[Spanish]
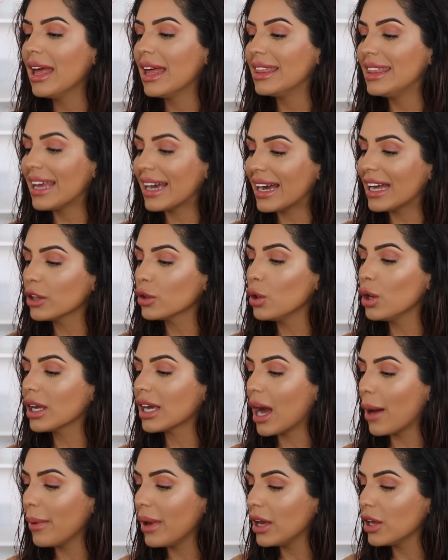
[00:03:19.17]
dejando el
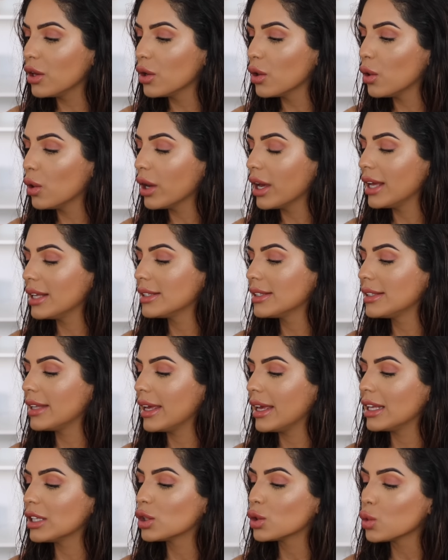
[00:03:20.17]
cabello
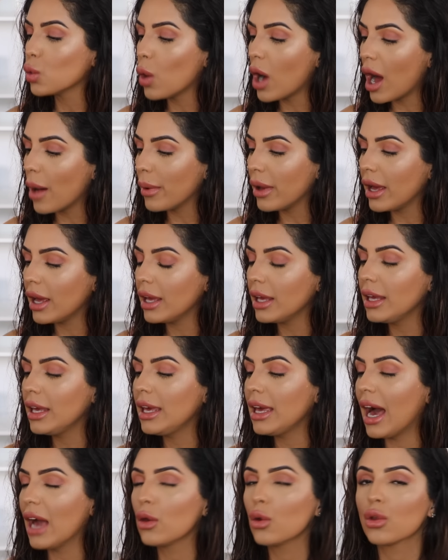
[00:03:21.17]
este, suave
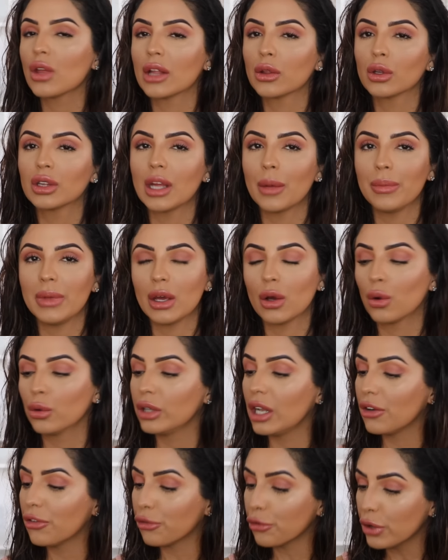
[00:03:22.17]
y ayudando también
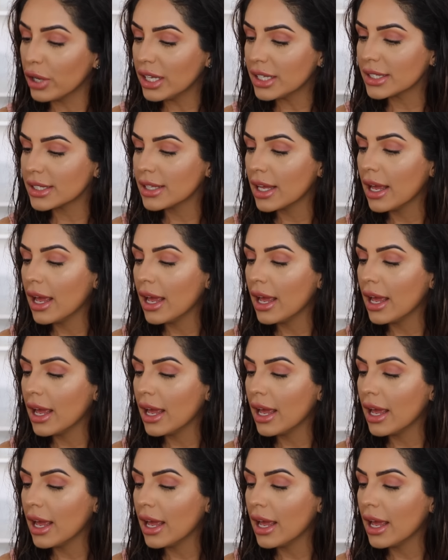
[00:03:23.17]
con el frizz.